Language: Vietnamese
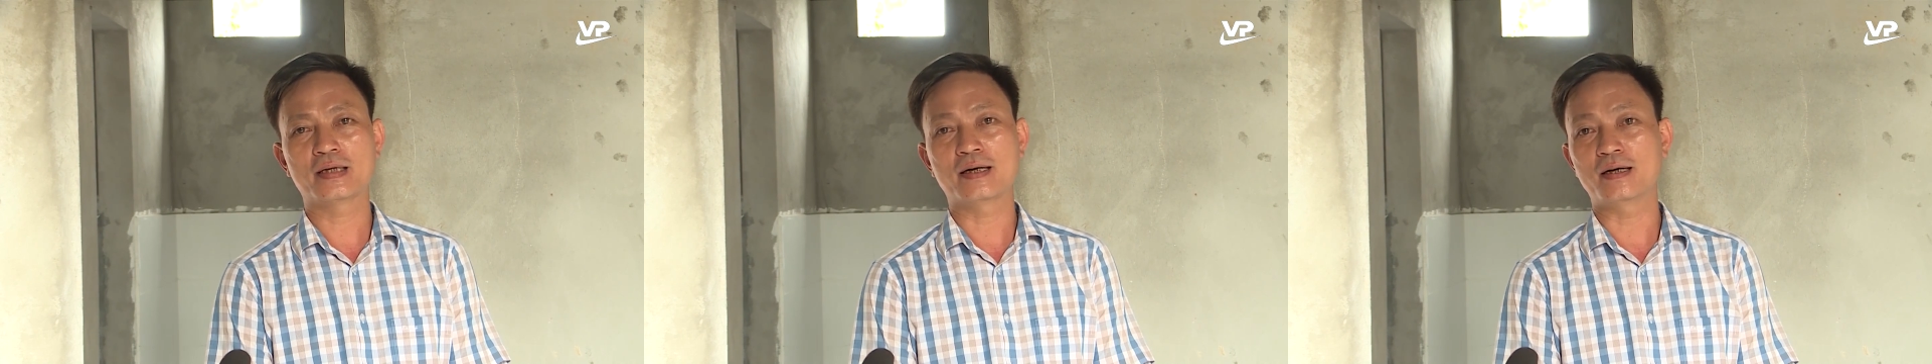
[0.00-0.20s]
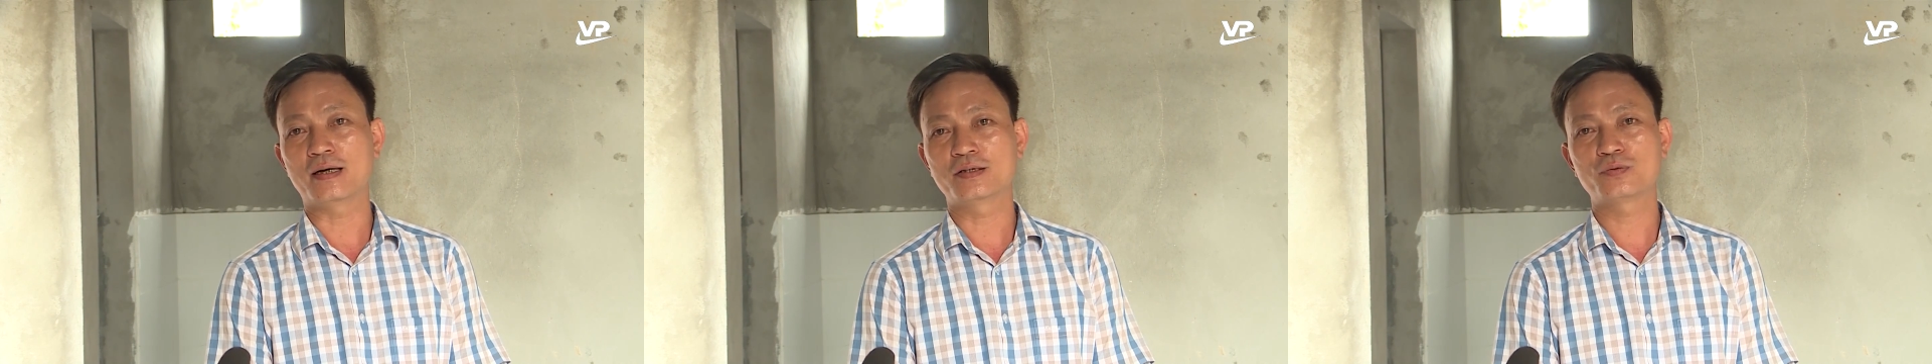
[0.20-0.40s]
nhà
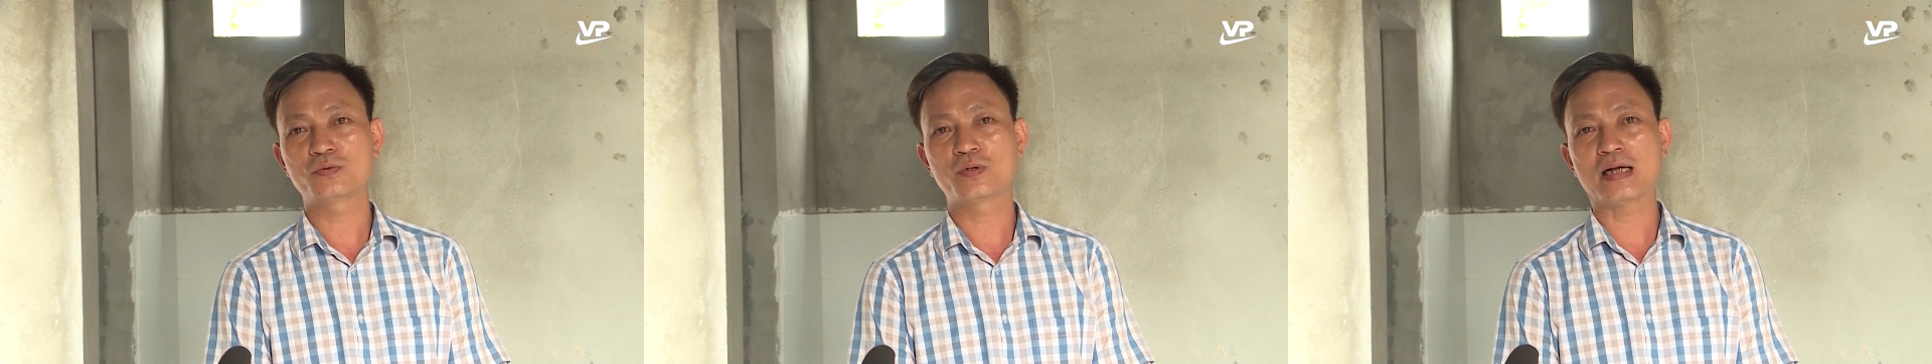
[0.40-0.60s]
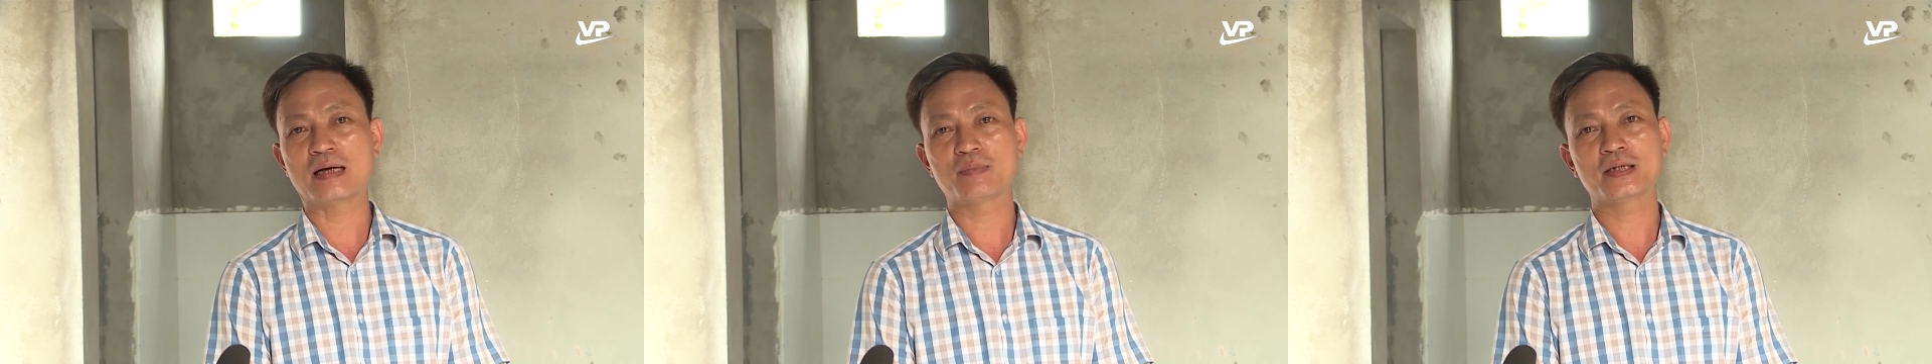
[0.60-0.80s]
ở, chúng
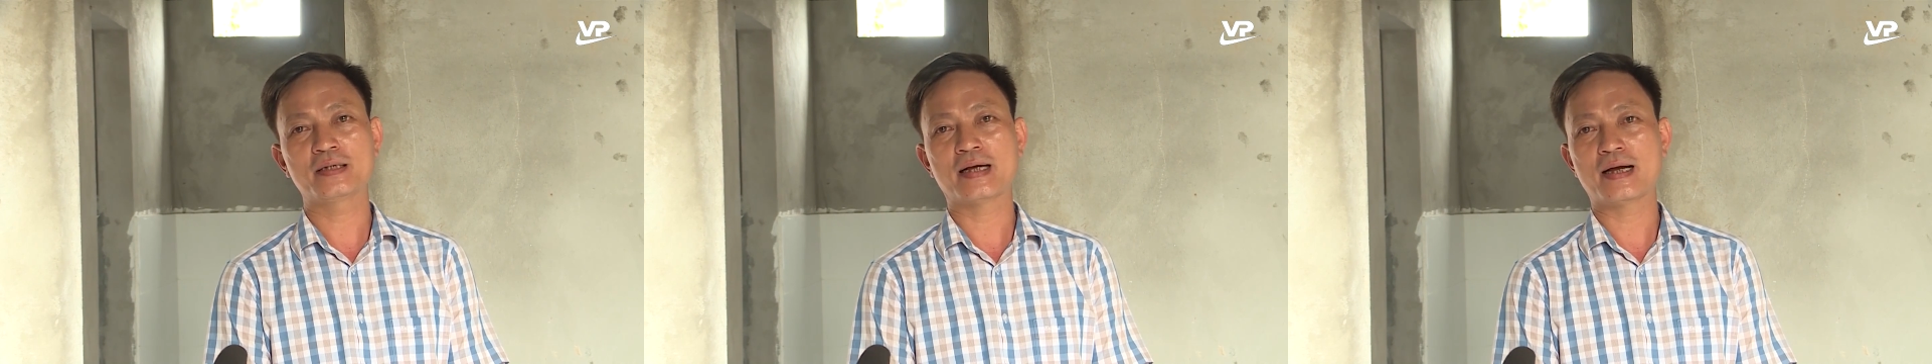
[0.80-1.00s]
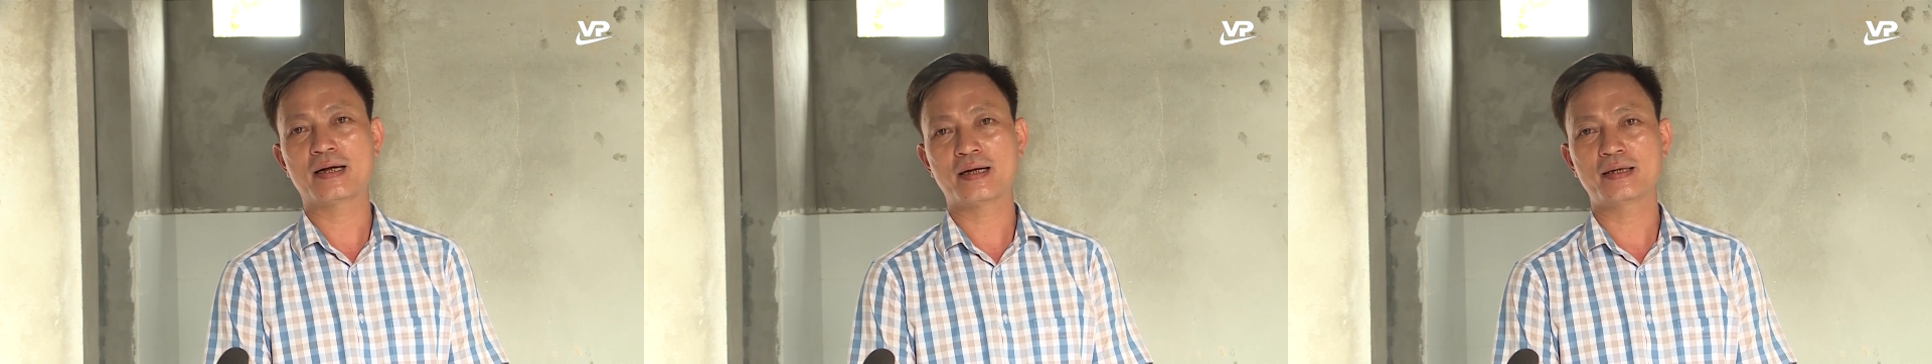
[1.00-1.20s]
tôi làm được cái
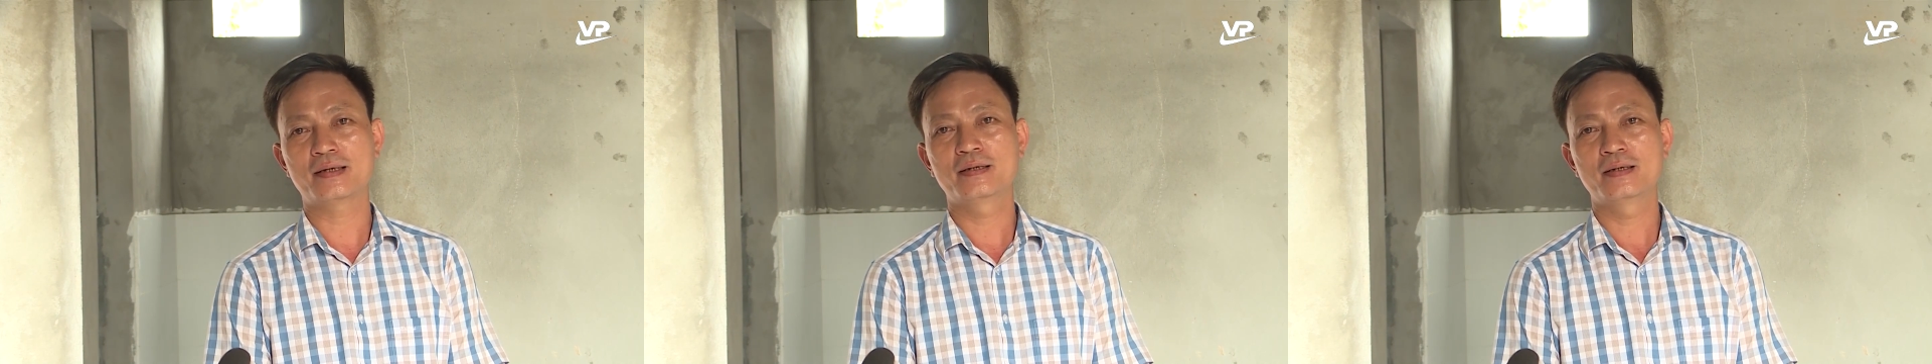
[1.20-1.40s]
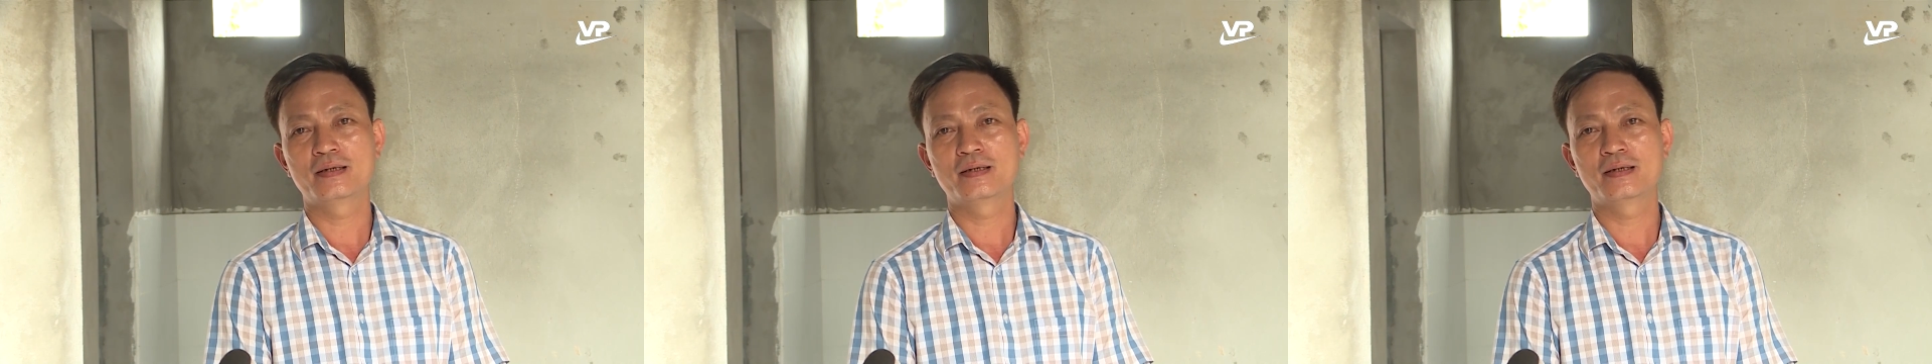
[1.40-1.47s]
nhà này.